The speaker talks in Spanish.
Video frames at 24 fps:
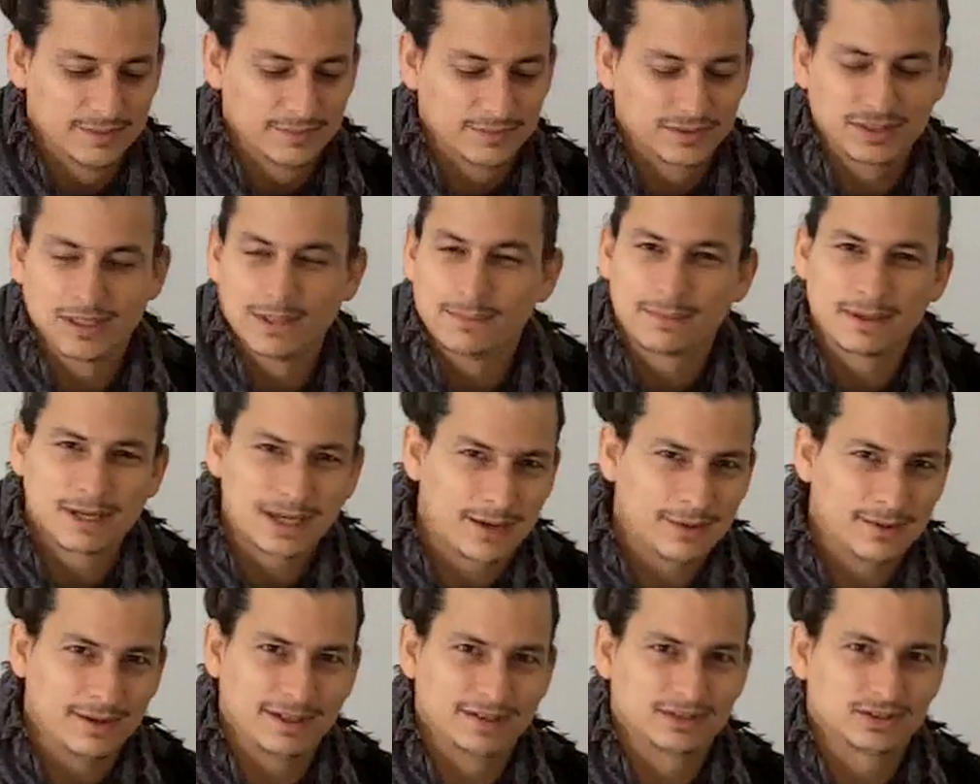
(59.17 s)
siempre
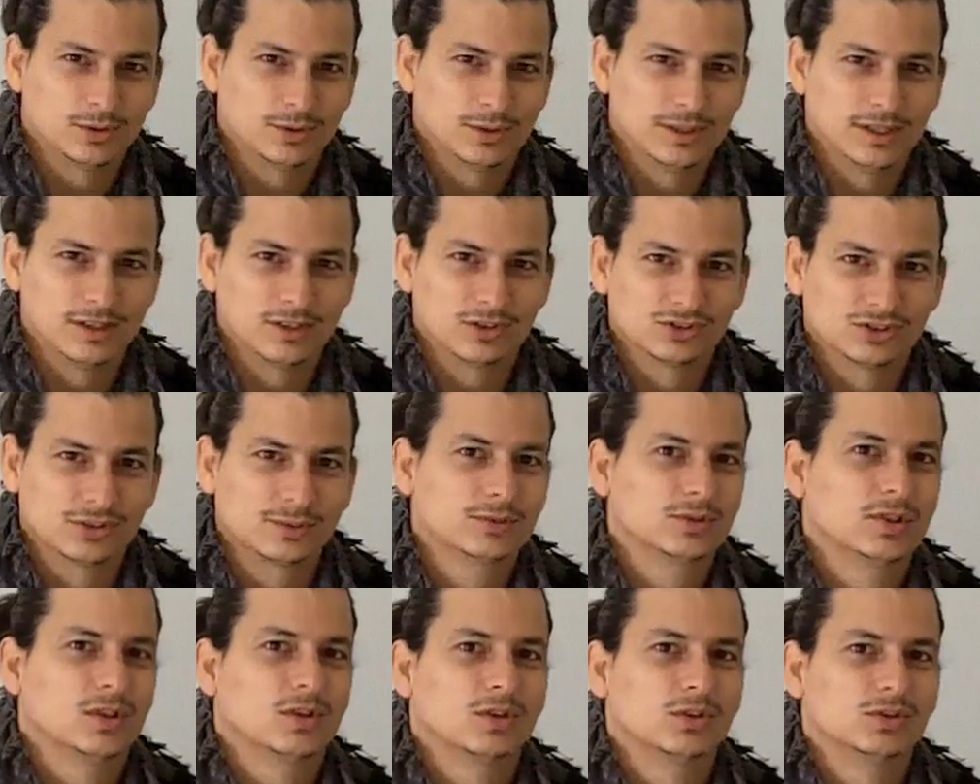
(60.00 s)
habla sobre el
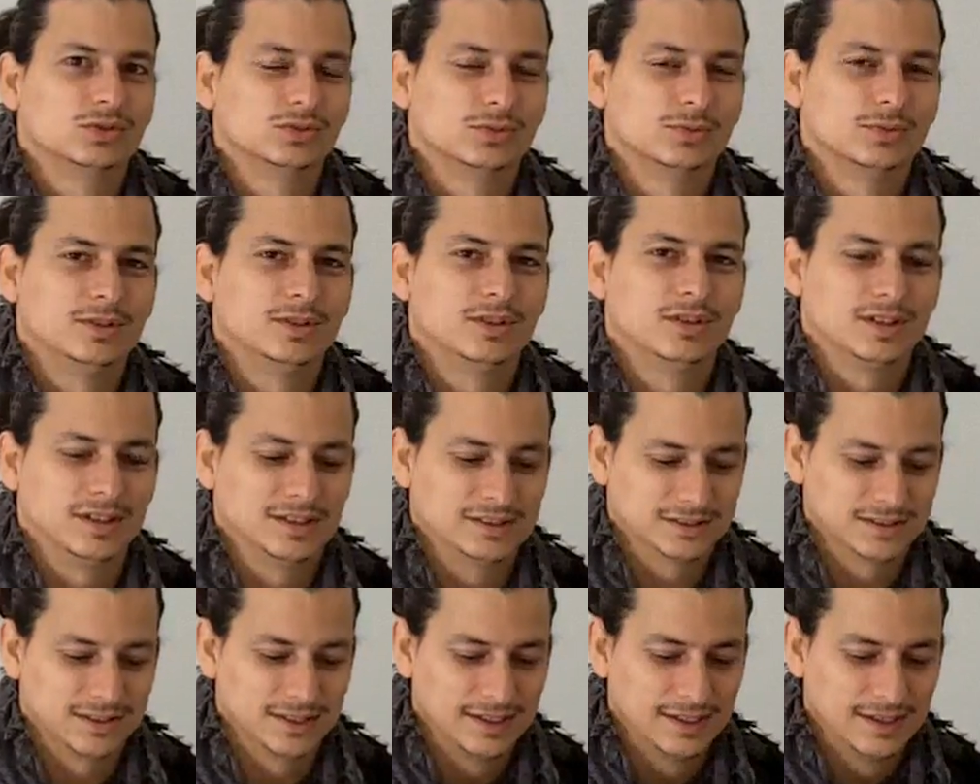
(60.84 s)
concepto de los consumidores.